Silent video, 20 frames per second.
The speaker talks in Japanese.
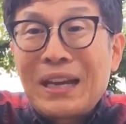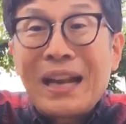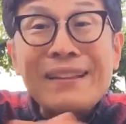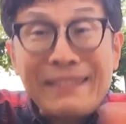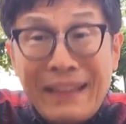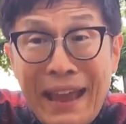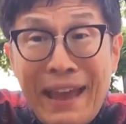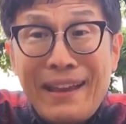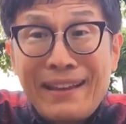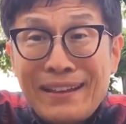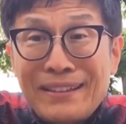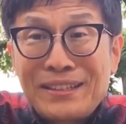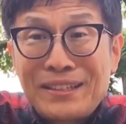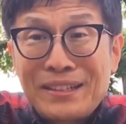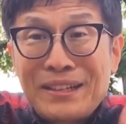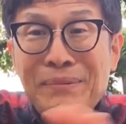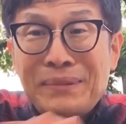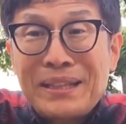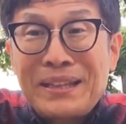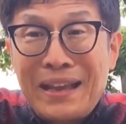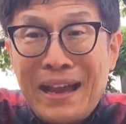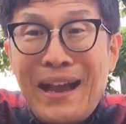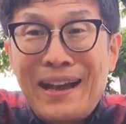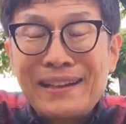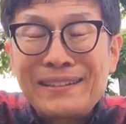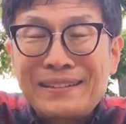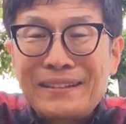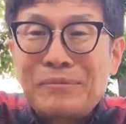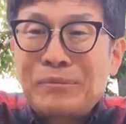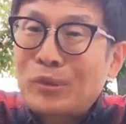らんで調べて
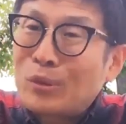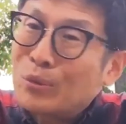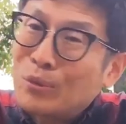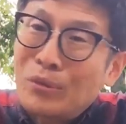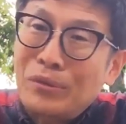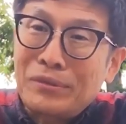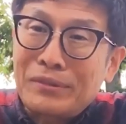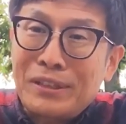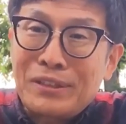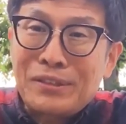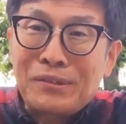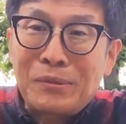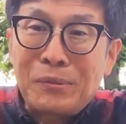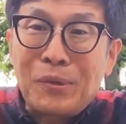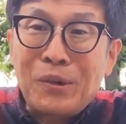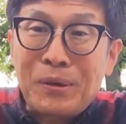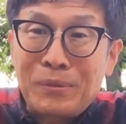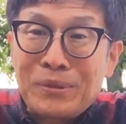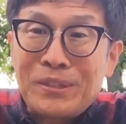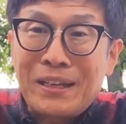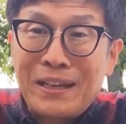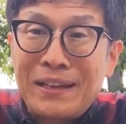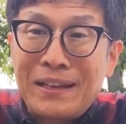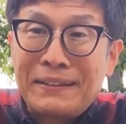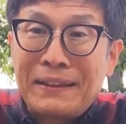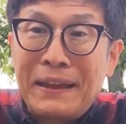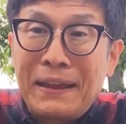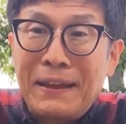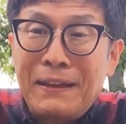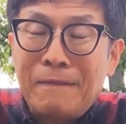や、でも同じようなもんかもしれへ
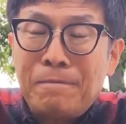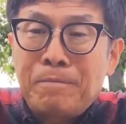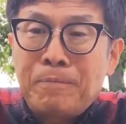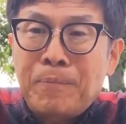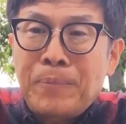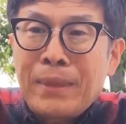んで、